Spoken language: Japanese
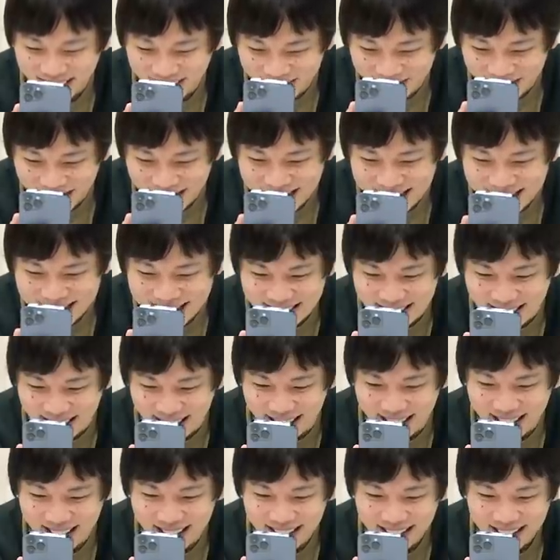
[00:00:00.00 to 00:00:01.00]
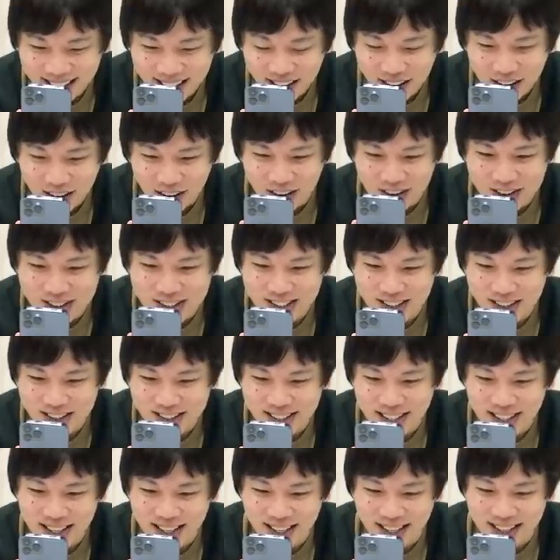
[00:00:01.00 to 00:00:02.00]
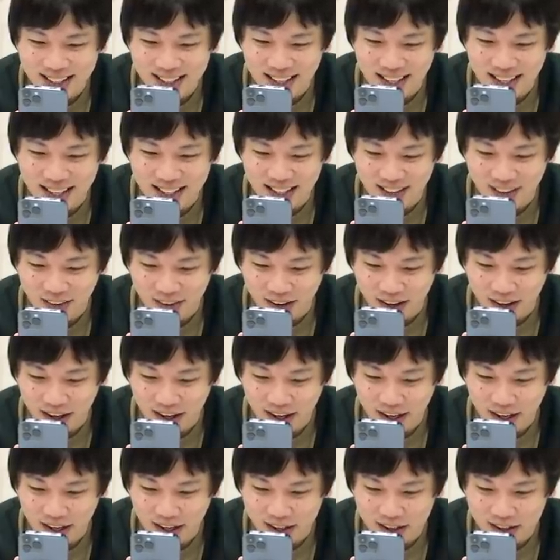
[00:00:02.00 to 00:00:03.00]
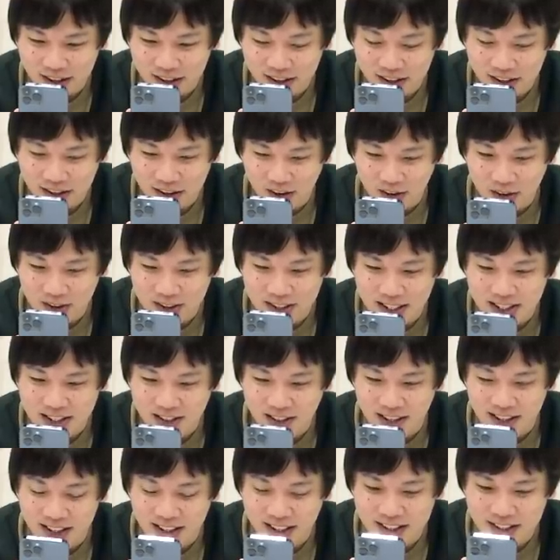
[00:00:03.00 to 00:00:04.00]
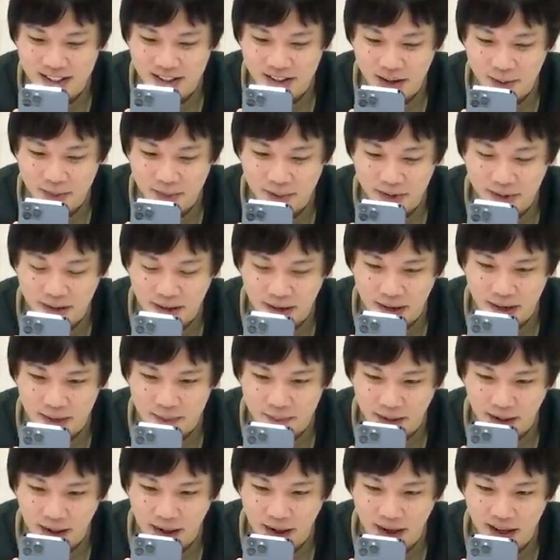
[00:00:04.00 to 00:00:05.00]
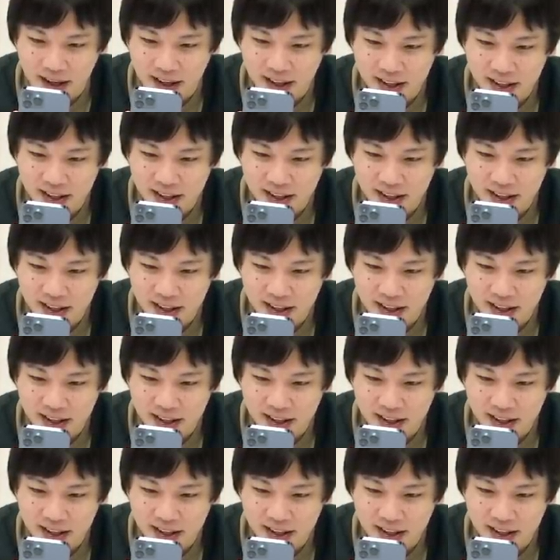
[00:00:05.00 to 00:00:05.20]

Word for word: マジか星5制限だけでこれ豪絶とかいけちゃうレベルか今